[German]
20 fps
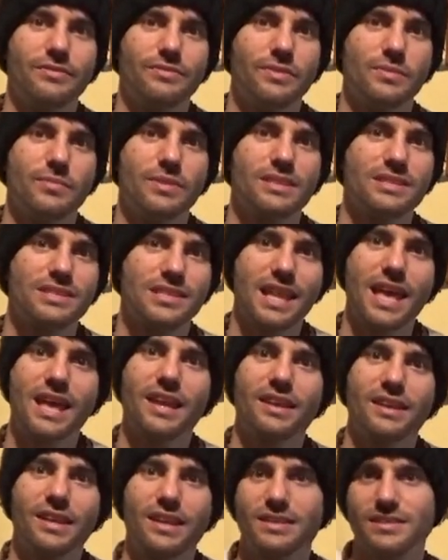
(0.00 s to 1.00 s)
wie man es
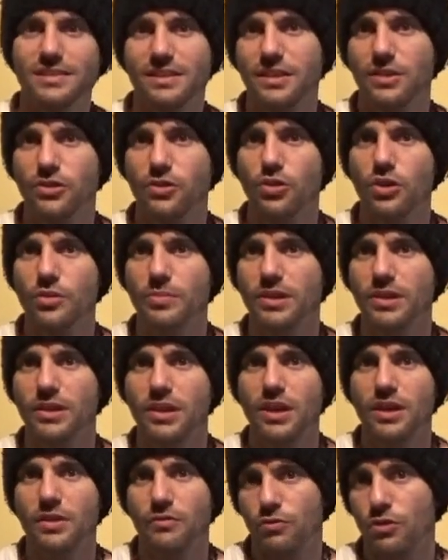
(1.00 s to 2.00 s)
lernen kann, seine Träume
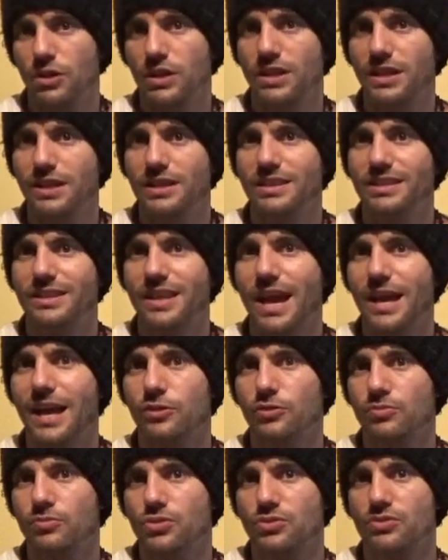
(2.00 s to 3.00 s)
wirklich in die Tat
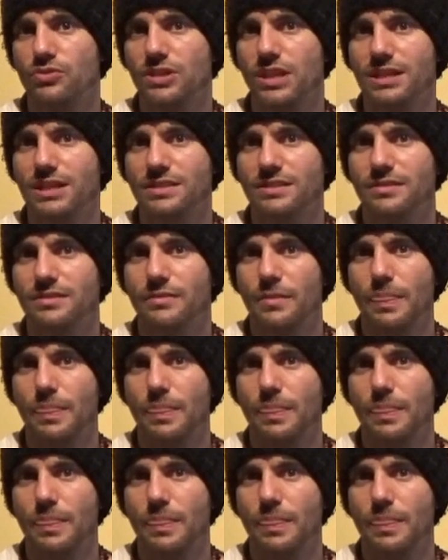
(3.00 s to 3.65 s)
umzusetzen.